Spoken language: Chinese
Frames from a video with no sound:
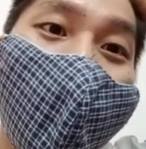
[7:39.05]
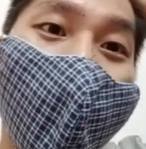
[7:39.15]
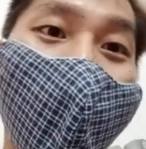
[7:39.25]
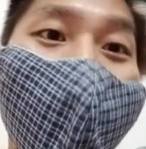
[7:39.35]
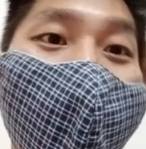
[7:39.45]

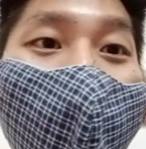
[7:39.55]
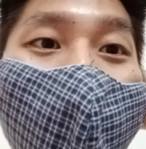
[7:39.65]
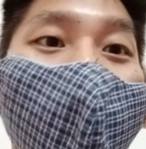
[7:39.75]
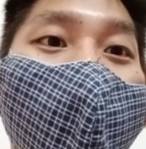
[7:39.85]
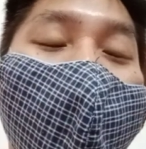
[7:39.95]
哦，那收
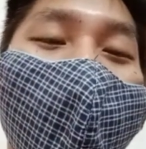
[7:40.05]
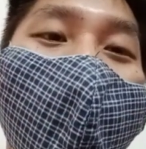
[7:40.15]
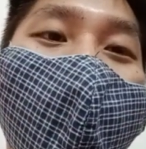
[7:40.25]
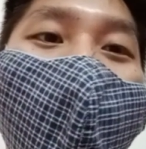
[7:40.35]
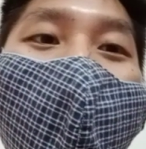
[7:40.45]
入，我觉得
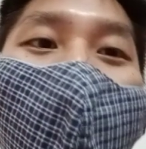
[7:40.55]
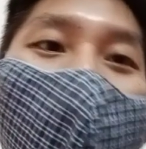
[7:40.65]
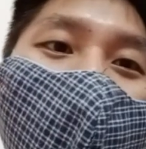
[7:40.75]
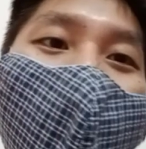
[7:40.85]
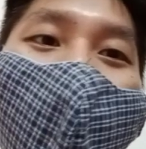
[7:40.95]
是对于
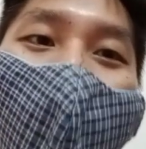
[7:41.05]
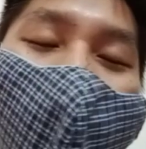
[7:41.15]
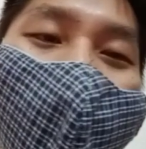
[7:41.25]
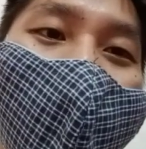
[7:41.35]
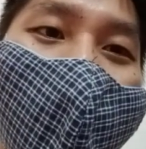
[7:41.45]
业者可能
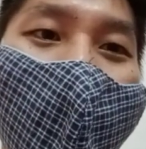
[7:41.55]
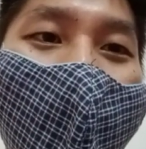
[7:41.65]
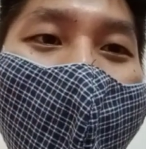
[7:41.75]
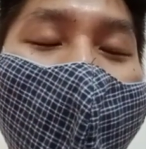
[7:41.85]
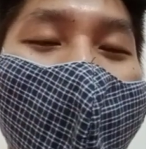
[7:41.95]
就是，
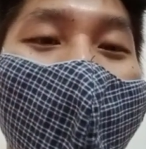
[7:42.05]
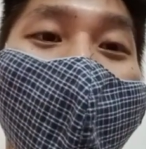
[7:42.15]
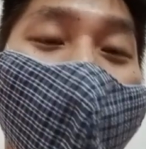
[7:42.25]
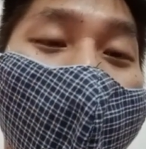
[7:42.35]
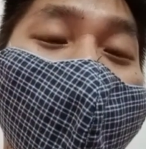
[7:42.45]

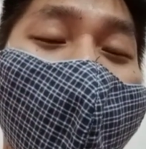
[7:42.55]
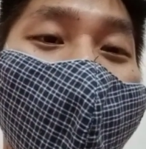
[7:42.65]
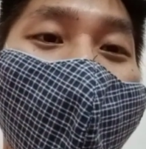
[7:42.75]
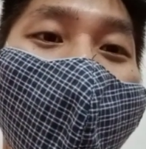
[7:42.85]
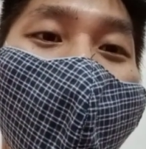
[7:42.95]
你 w
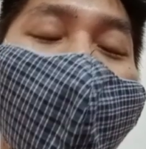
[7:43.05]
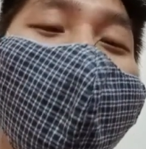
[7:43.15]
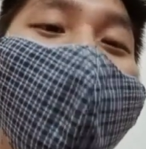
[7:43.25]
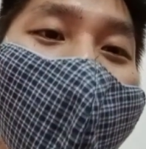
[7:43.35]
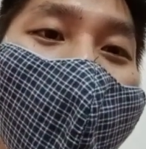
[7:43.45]

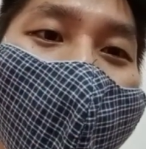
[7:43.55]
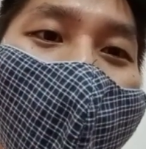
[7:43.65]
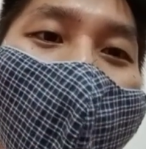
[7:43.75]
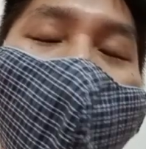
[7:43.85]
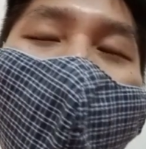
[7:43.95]
赚的比较多
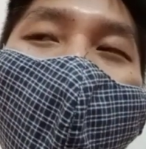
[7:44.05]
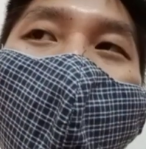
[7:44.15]
啦。